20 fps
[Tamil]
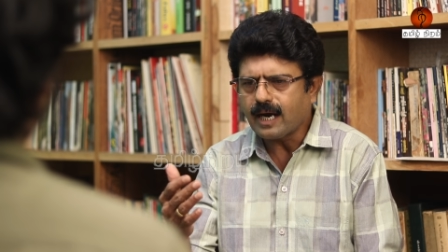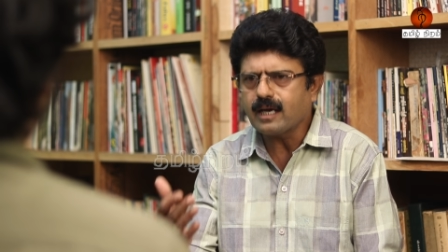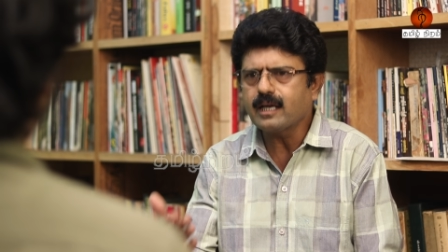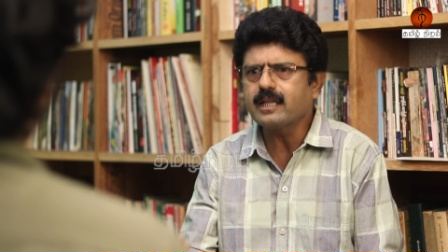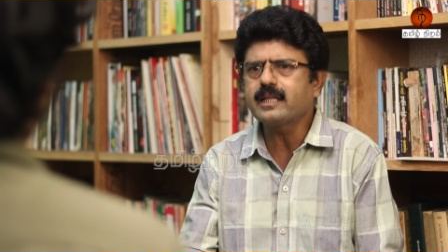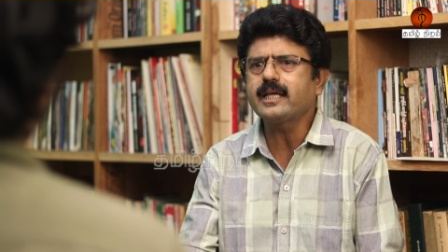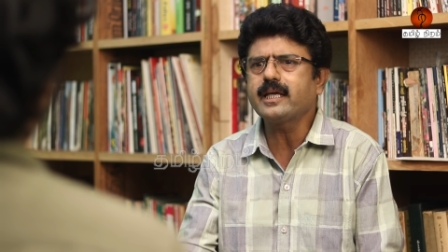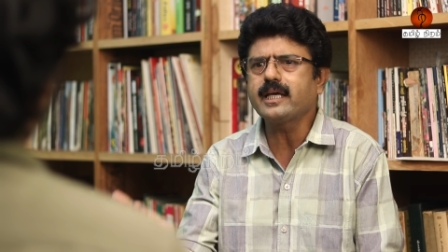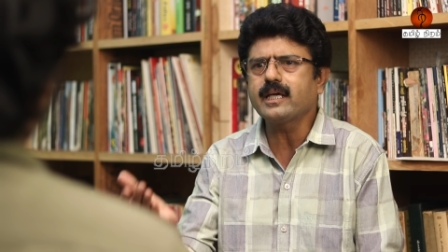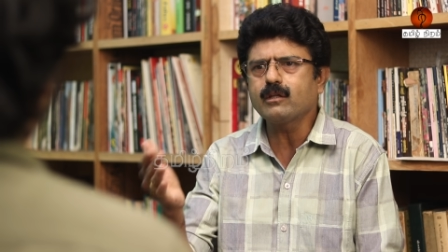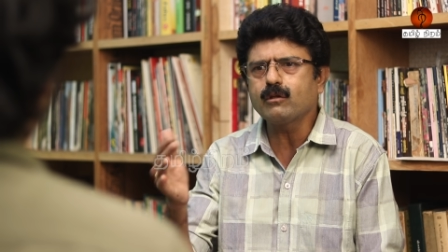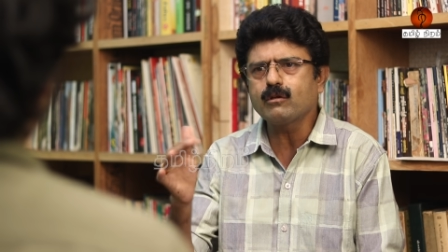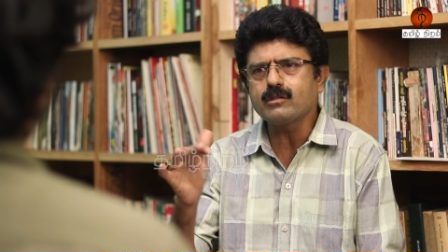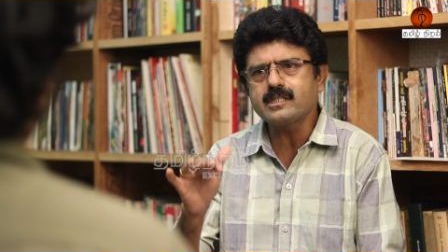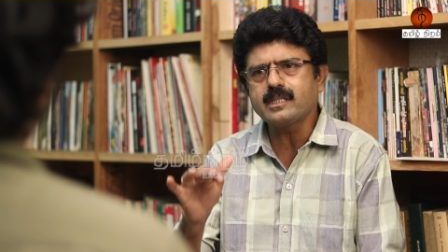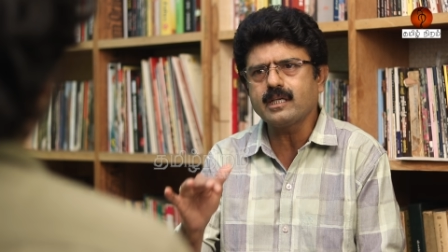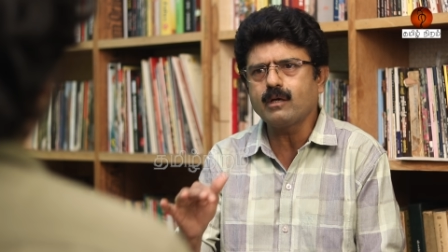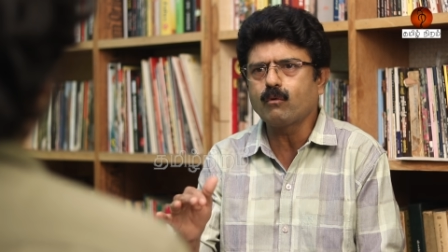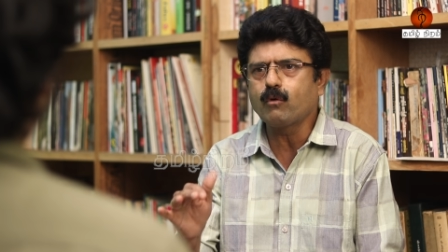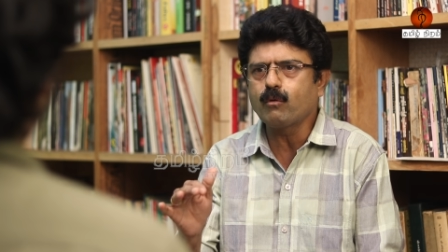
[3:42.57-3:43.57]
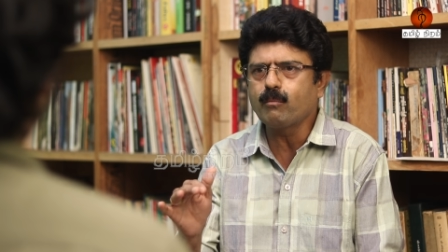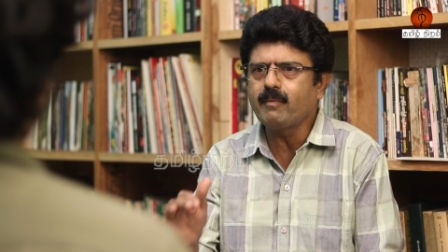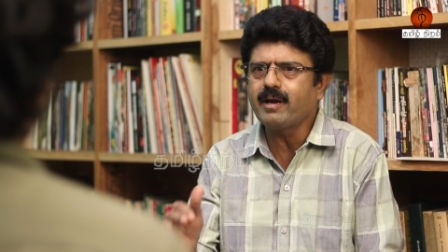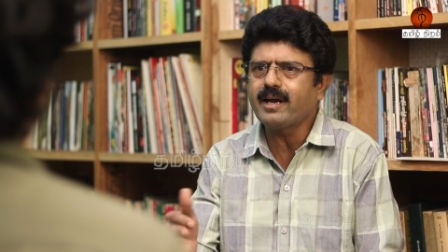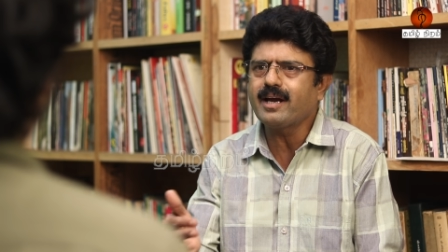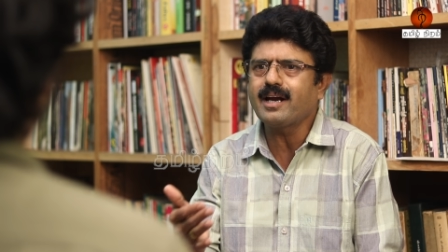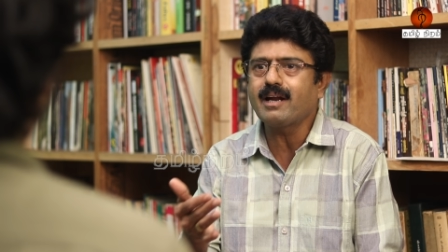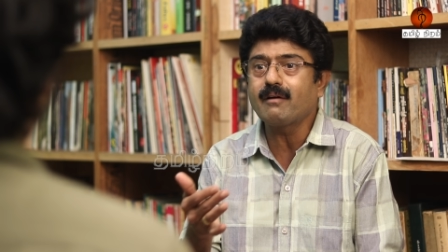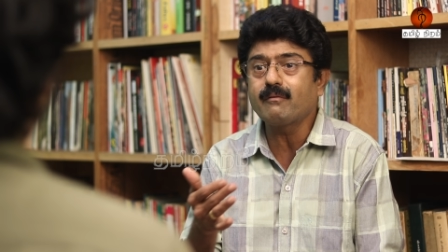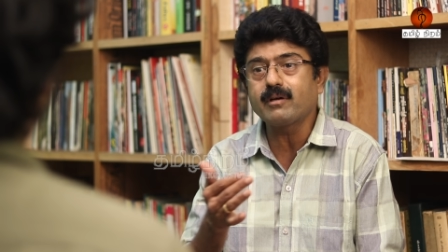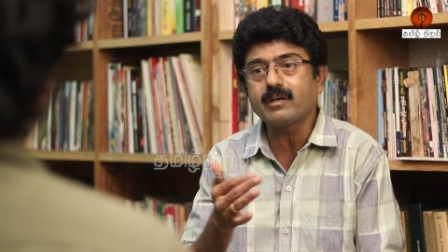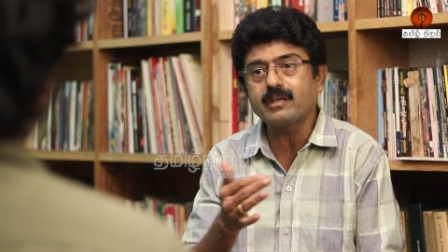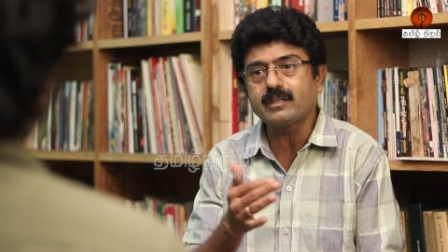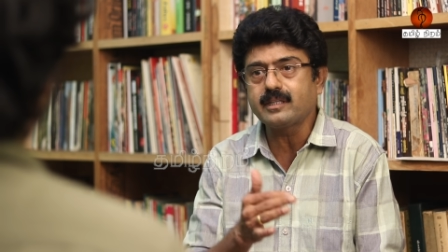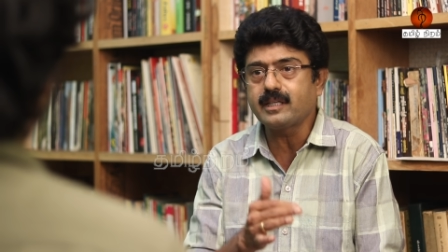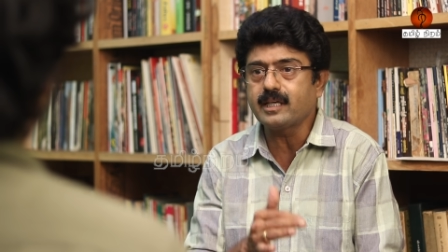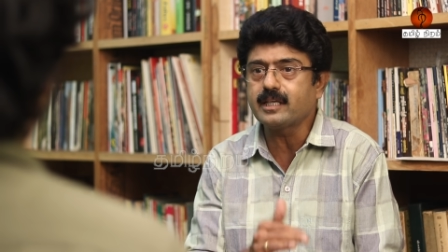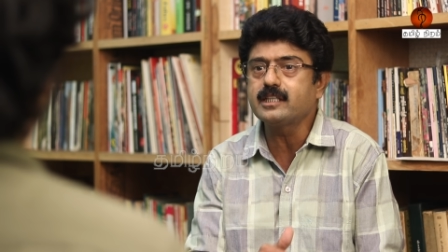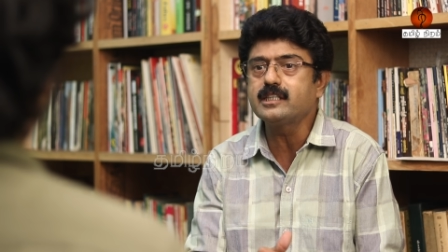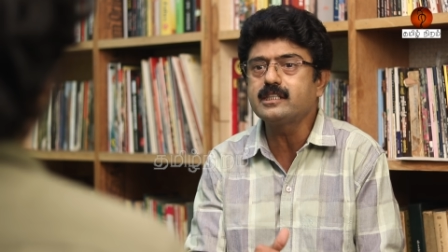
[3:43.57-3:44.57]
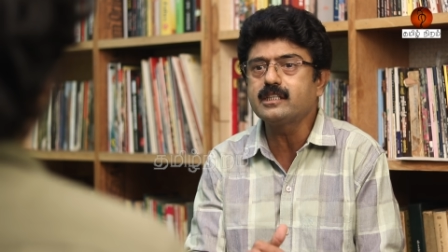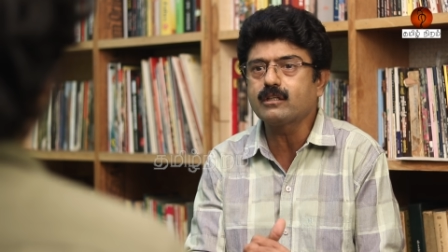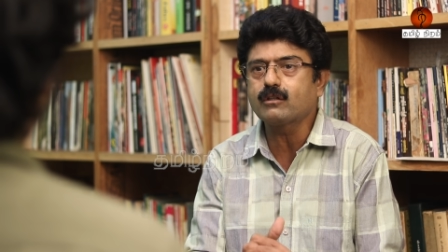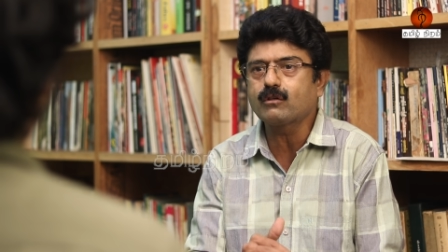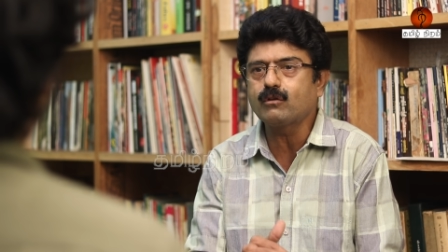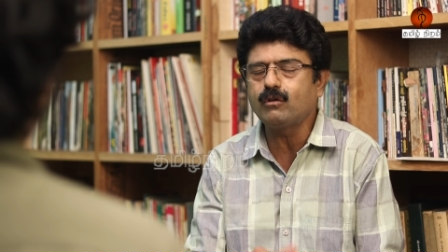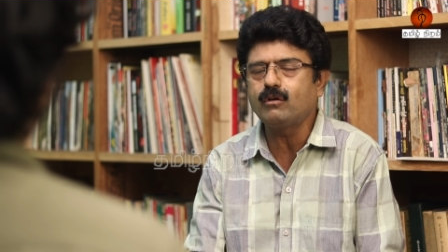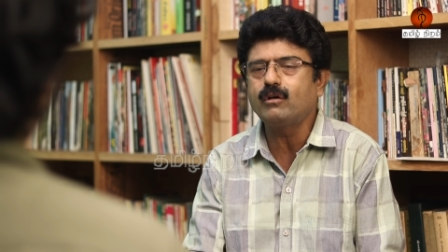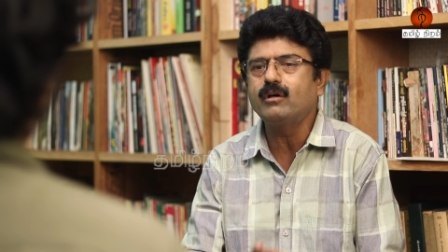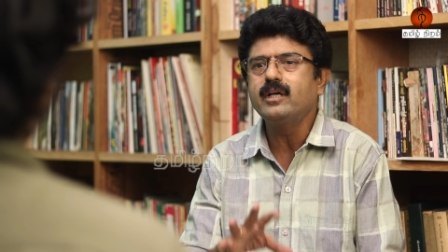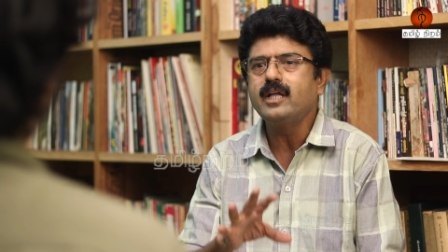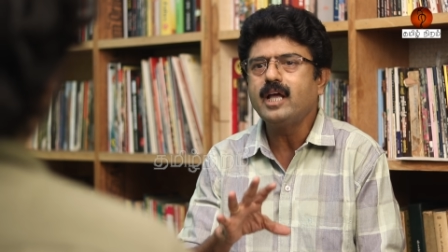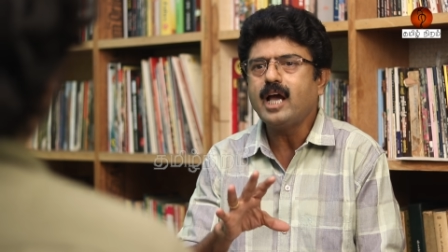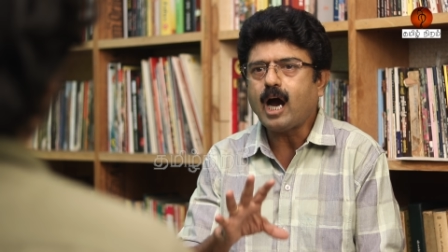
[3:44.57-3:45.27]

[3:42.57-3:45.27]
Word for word: அல்லது ஏதோ சில உண்மைகள் அவருக்கு தெரிஞ்சிருக்கும்